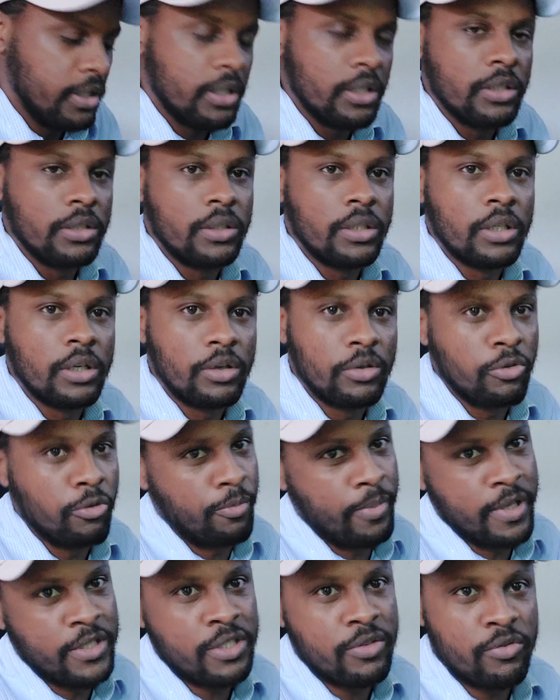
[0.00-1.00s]
Então eu
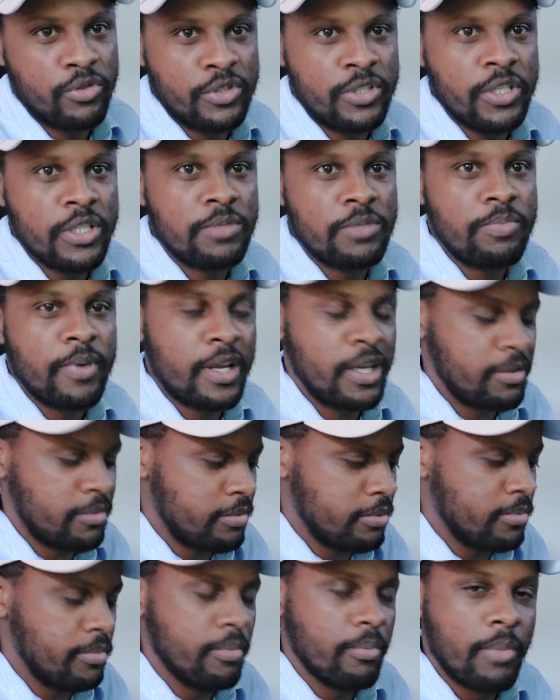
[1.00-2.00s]
peço que você espere
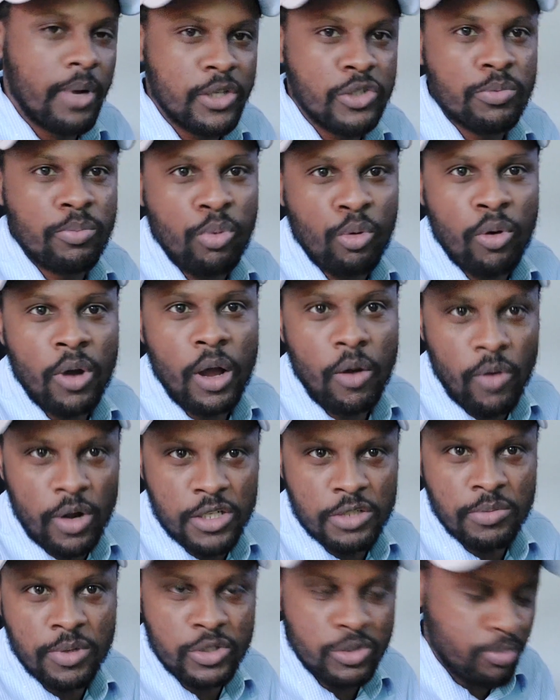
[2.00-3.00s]
mais um pouco,
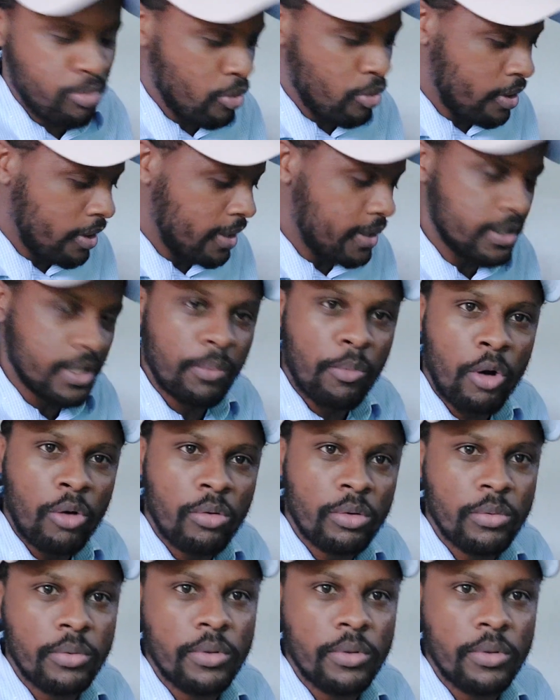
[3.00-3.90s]
aguarde mais um pouco aí, tá bom?